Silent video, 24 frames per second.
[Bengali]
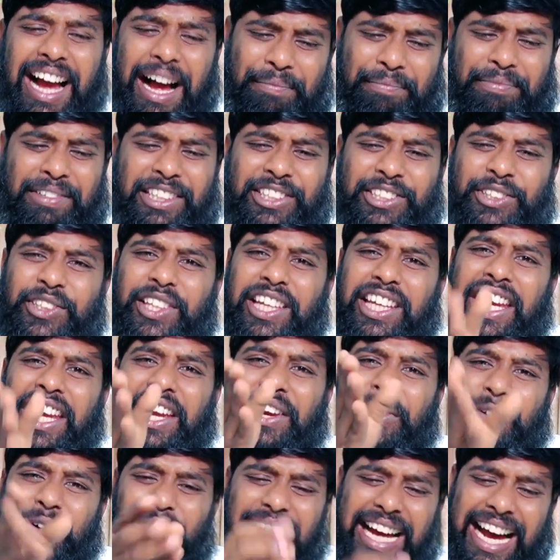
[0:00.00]
আপনি যদি
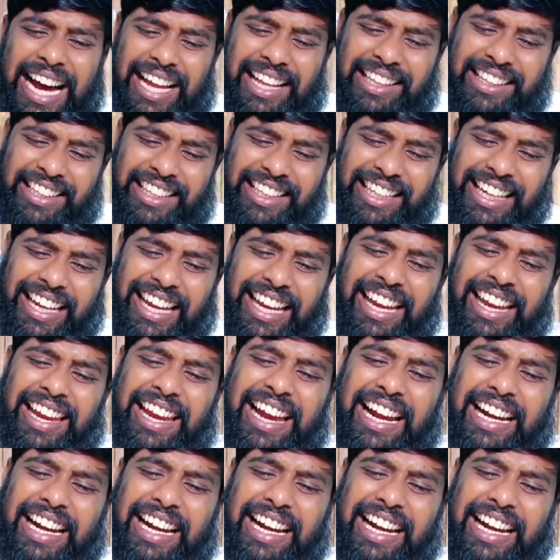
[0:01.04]
ওই হাত দিয়ে